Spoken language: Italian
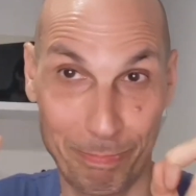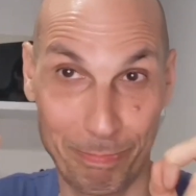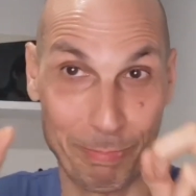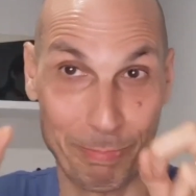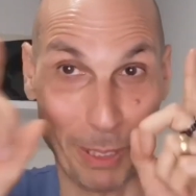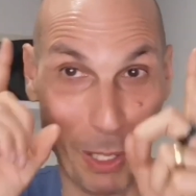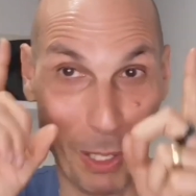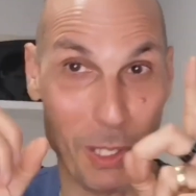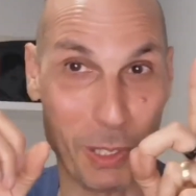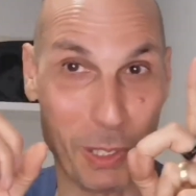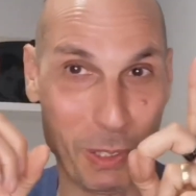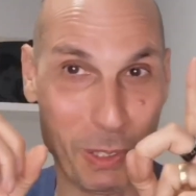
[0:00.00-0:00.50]

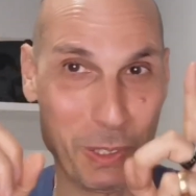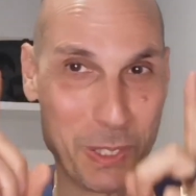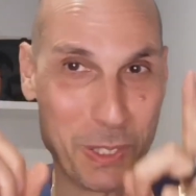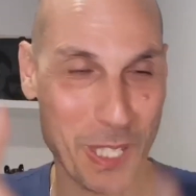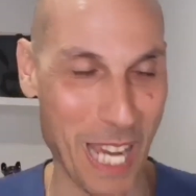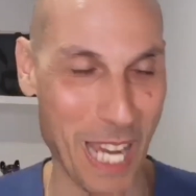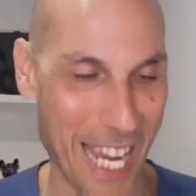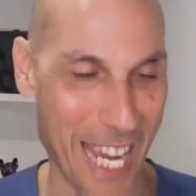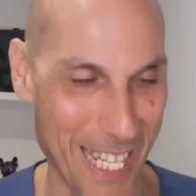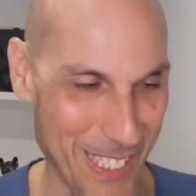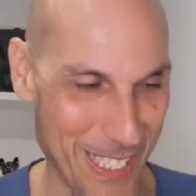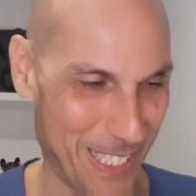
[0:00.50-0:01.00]
Però è
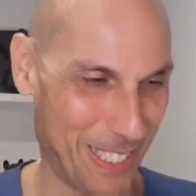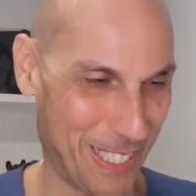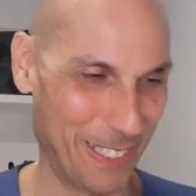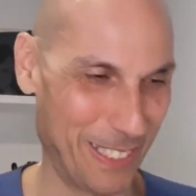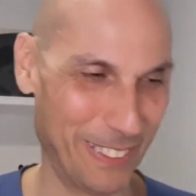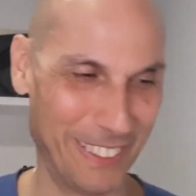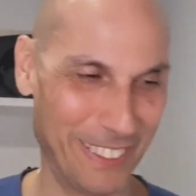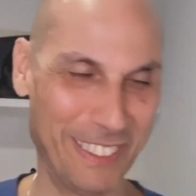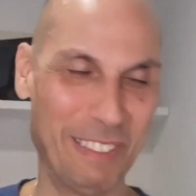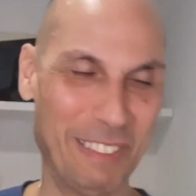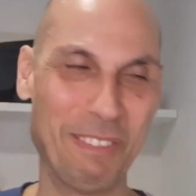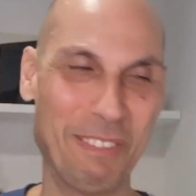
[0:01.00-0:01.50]
successo.
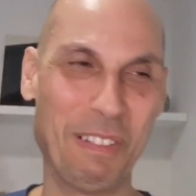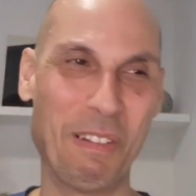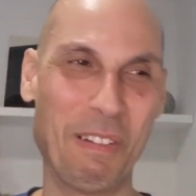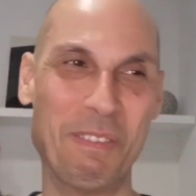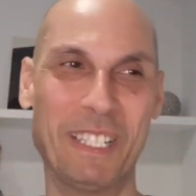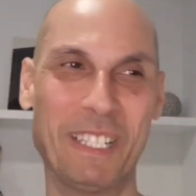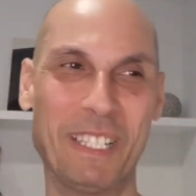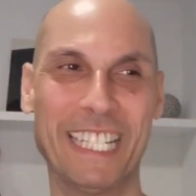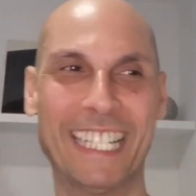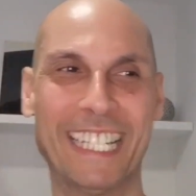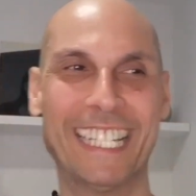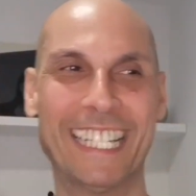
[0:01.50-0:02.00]

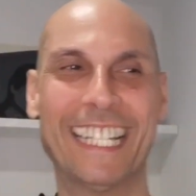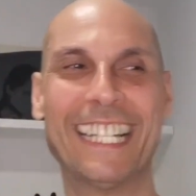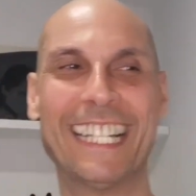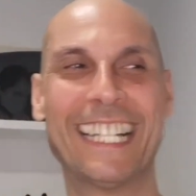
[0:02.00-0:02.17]
Eh,